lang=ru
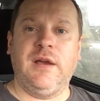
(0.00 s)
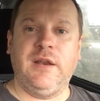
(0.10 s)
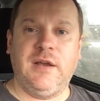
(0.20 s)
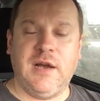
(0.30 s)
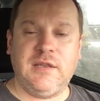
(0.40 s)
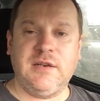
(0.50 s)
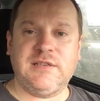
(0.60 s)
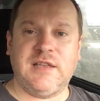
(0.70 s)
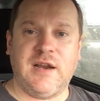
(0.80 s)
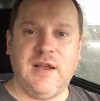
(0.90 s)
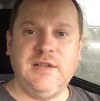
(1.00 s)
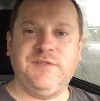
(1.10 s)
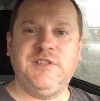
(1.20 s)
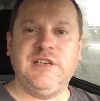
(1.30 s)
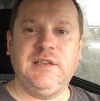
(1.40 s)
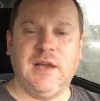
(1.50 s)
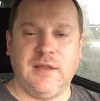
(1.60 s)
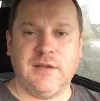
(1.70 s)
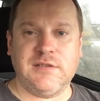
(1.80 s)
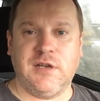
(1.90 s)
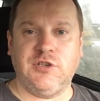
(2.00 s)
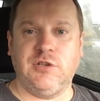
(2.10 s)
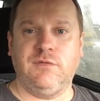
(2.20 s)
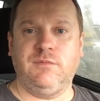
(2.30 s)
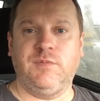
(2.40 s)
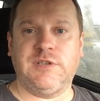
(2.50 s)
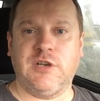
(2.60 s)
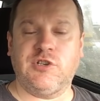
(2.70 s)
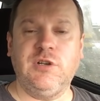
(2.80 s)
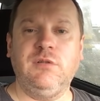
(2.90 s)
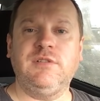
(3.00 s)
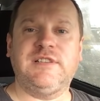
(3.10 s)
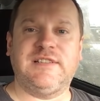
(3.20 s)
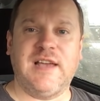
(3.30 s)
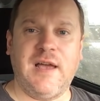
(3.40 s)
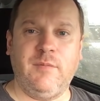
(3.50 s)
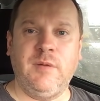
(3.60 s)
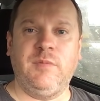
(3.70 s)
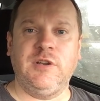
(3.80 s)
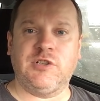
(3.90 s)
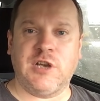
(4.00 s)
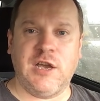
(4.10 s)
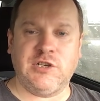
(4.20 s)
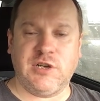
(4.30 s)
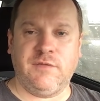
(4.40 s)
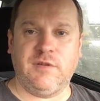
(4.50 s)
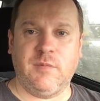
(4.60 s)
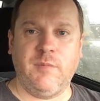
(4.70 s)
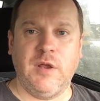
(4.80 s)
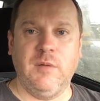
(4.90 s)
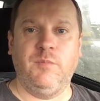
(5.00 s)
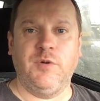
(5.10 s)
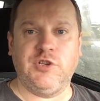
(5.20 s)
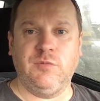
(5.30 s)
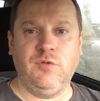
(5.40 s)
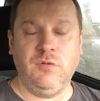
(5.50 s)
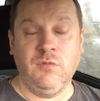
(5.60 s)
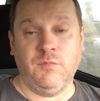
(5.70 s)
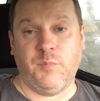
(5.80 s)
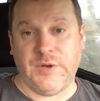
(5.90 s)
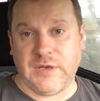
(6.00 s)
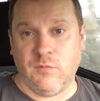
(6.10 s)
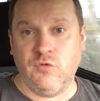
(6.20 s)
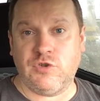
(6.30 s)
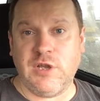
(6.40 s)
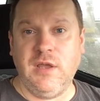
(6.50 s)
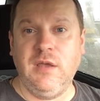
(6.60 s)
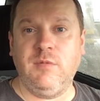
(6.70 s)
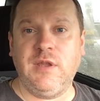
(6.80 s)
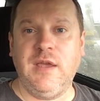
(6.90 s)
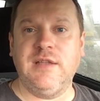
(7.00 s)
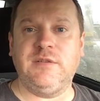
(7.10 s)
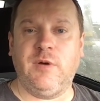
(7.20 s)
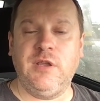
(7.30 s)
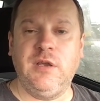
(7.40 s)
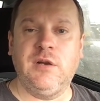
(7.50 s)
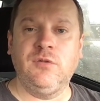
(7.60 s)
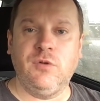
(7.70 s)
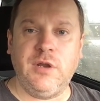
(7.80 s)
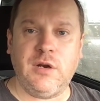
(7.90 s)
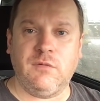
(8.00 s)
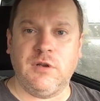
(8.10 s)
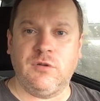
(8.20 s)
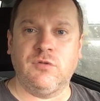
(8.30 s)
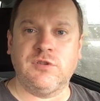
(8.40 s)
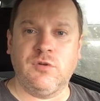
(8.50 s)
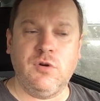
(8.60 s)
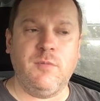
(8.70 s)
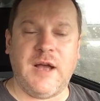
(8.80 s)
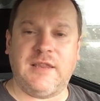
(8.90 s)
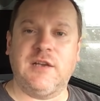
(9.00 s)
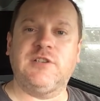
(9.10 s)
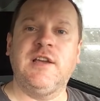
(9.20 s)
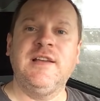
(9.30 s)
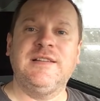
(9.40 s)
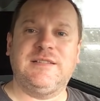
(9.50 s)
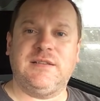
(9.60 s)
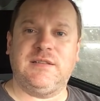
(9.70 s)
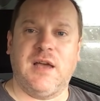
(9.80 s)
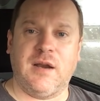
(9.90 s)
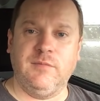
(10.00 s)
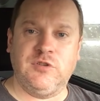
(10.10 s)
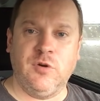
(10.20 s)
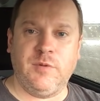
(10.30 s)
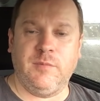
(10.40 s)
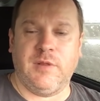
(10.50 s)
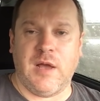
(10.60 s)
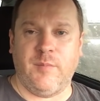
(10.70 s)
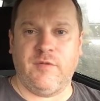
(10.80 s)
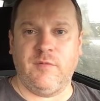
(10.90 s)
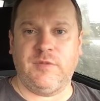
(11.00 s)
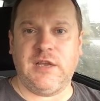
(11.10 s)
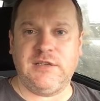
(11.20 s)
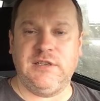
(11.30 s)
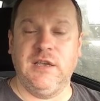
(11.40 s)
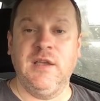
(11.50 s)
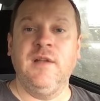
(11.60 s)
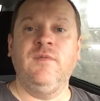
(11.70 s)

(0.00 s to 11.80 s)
Агрегаторы старались всегда назначить пассажиру самый ближайший автомобиль. Почему? Потому что именно этим они и конкурировали друг с другом, а также со старым теплым ламповым такси.